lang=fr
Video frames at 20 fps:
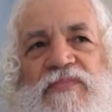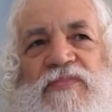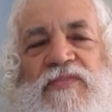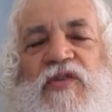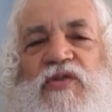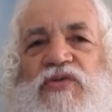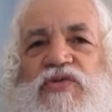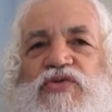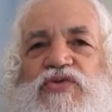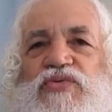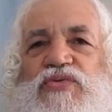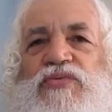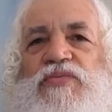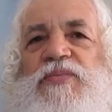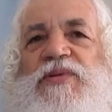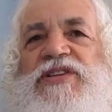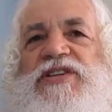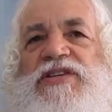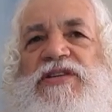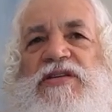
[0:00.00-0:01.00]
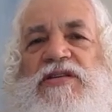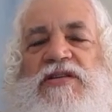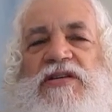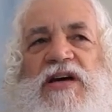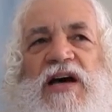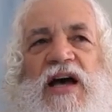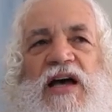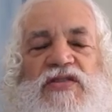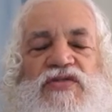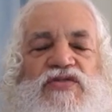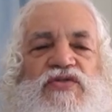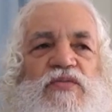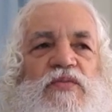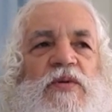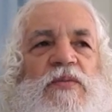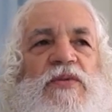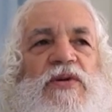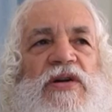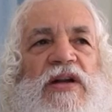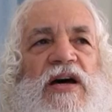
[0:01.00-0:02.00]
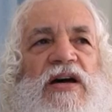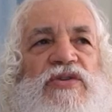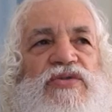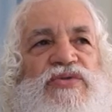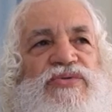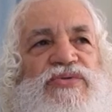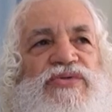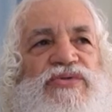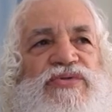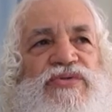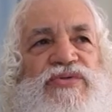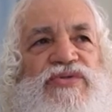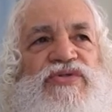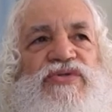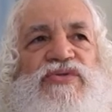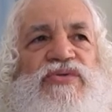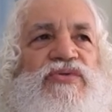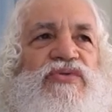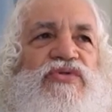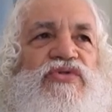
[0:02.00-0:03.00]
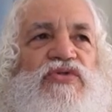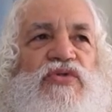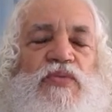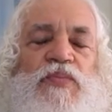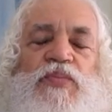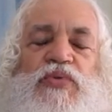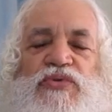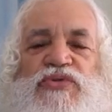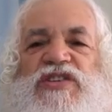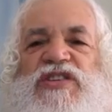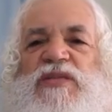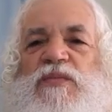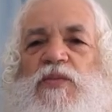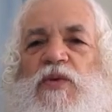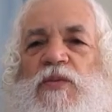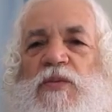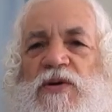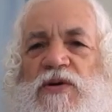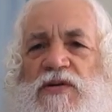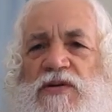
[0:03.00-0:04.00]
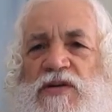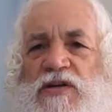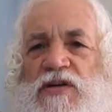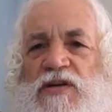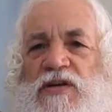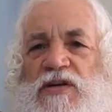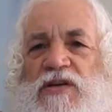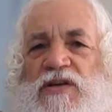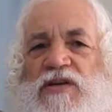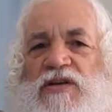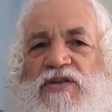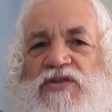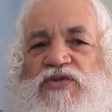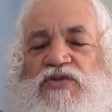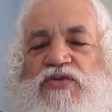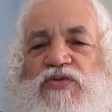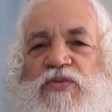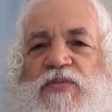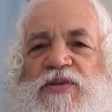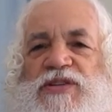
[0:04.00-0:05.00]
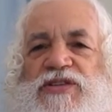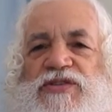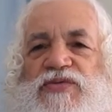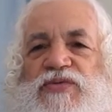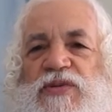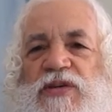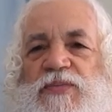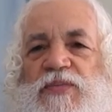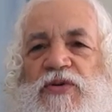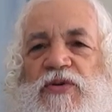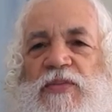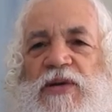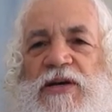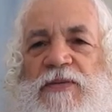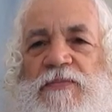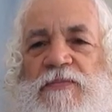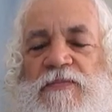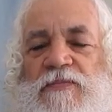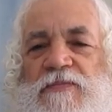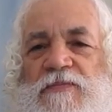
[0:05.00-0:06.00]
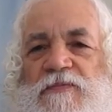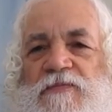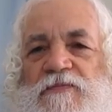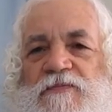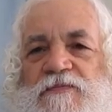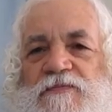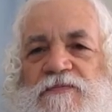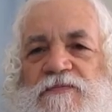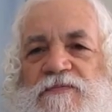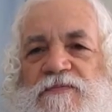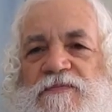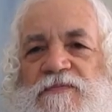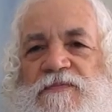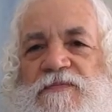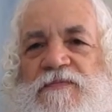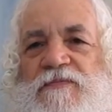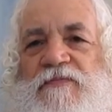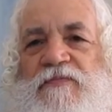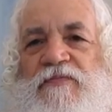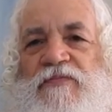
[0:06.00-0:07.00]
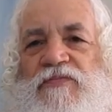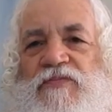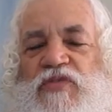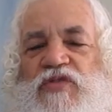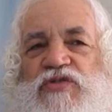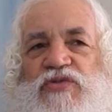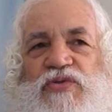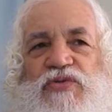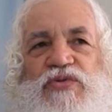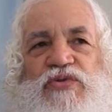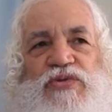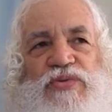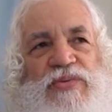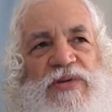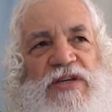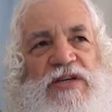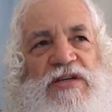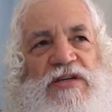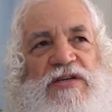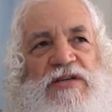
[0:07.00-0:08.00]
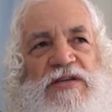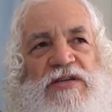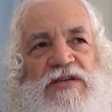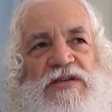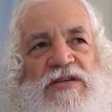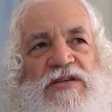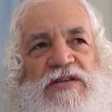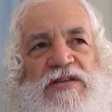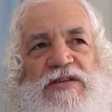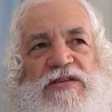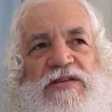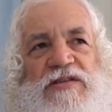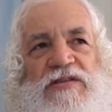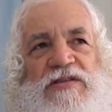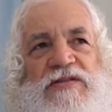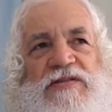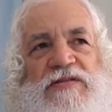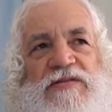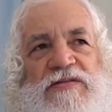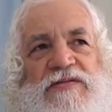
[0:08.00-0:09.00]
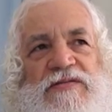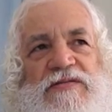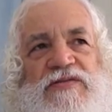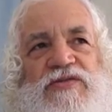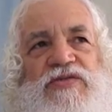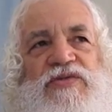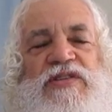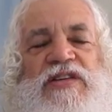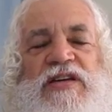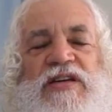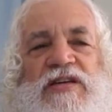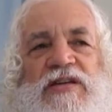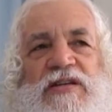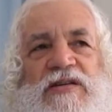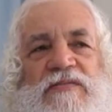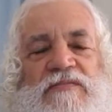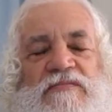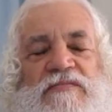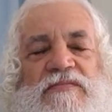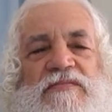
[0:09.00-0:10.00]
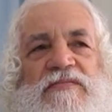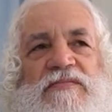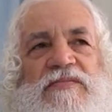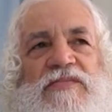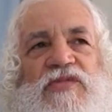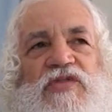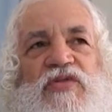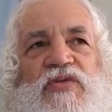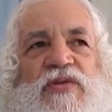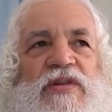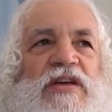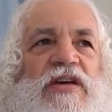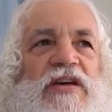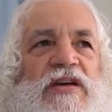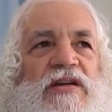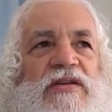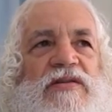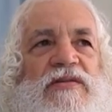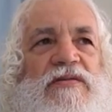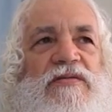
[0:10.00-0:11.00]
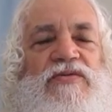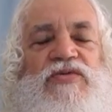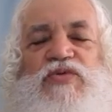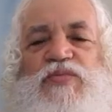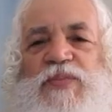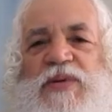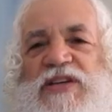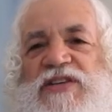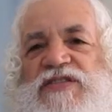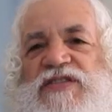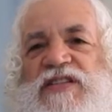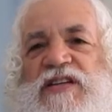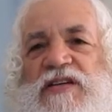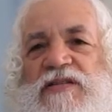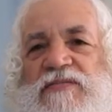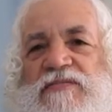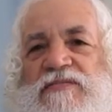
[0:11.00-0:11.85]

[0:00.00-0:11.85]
Donc tu oublies à ce moment-là, juste ce petit moment, tu oublies tous les problèmes. Puisque tu es tu t'es donné du plaisir.